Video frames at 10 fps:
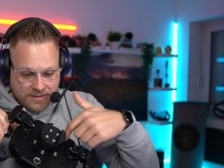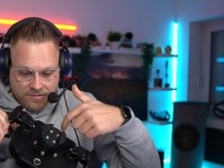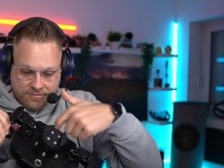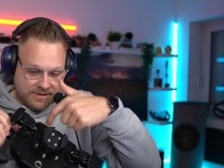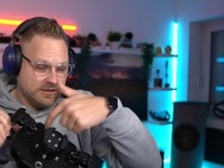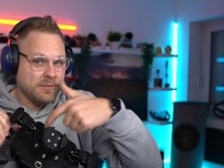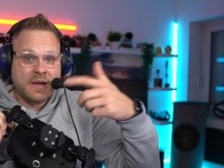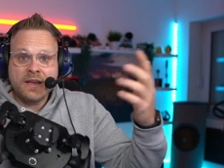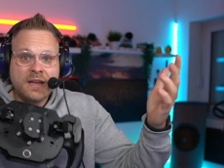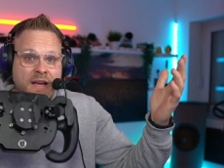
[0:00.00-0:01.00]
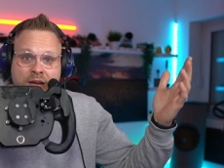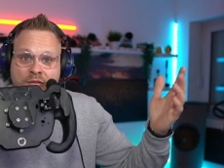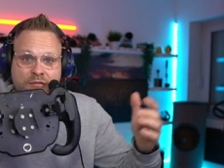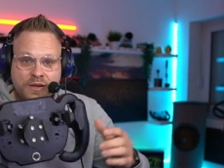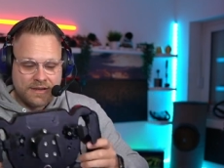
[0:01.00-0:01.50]
Und ich habe keine Ahnung,
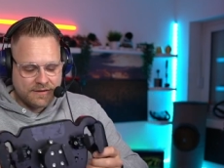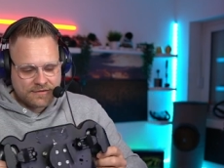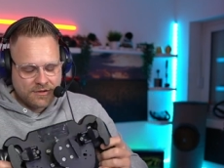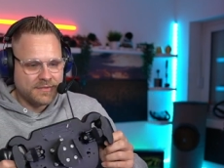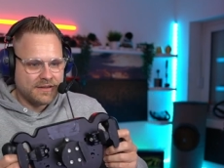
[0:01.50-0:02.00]
woher das kommt.